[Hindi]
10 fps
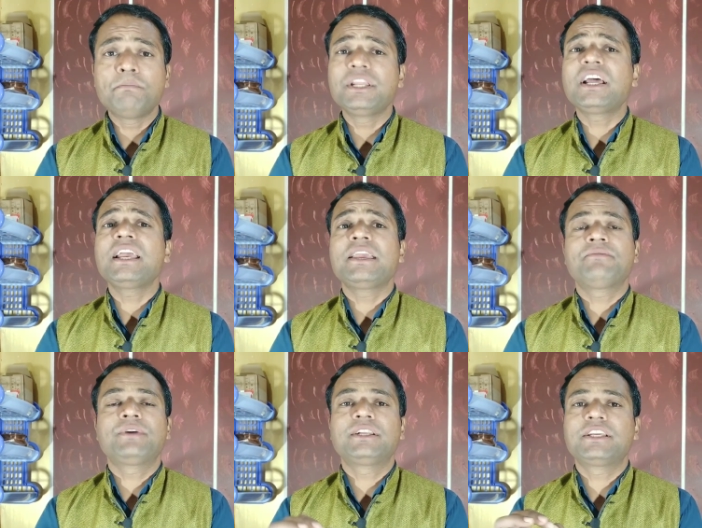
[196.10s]
बिना
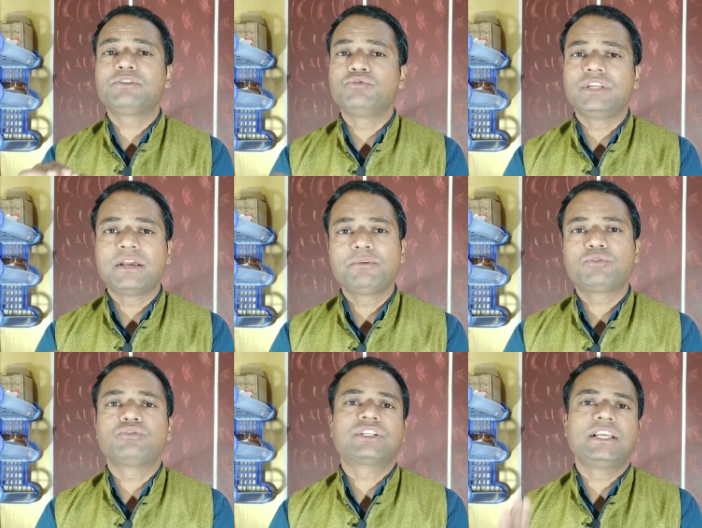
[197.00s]
एफर्ट के दुनिया में
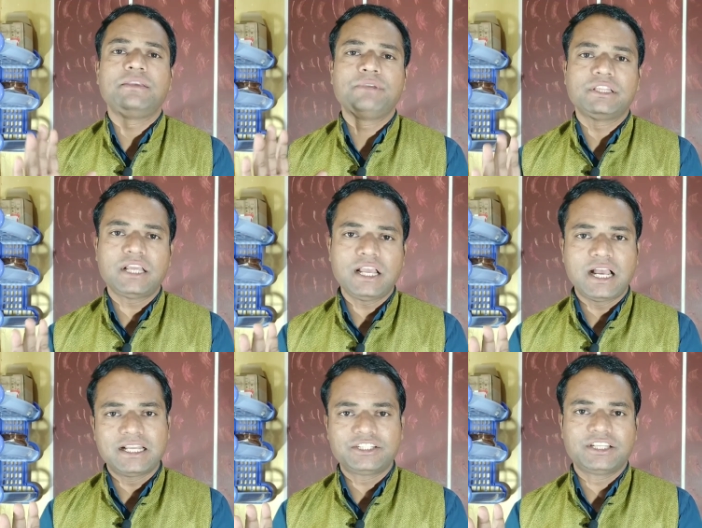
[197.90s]
कुछ नहीं मिलता है
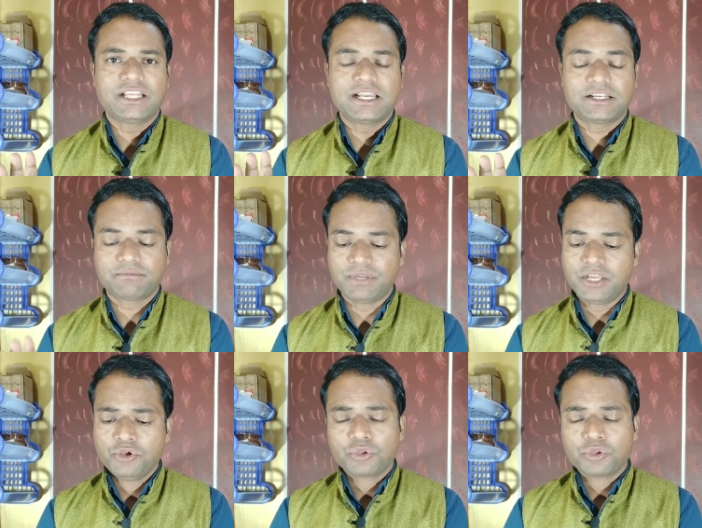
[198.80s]
आज के तारीख में